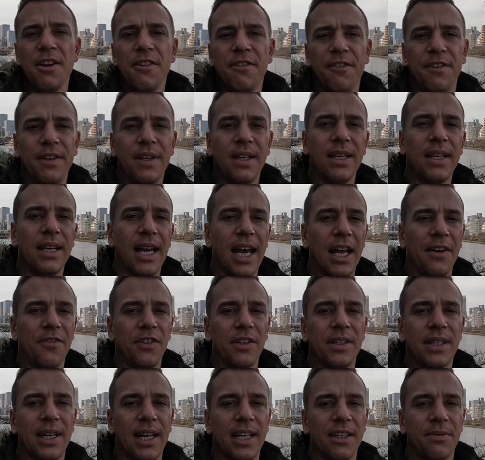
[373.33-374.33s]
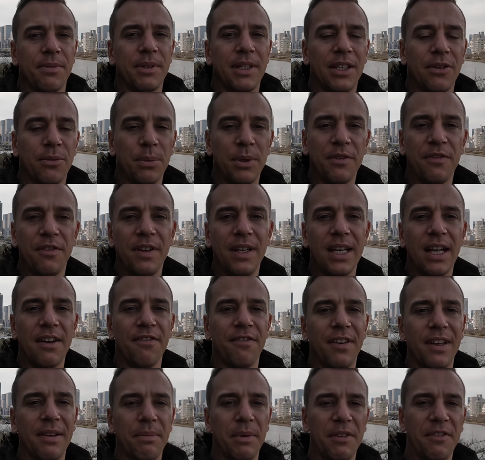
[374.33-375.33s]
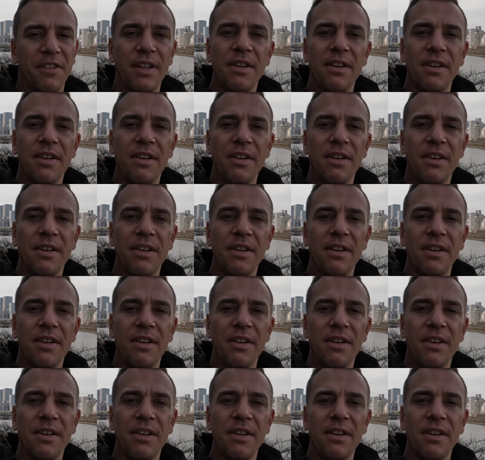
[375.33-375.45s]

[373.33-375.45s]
viel Advertisement, also mit, vieler, mit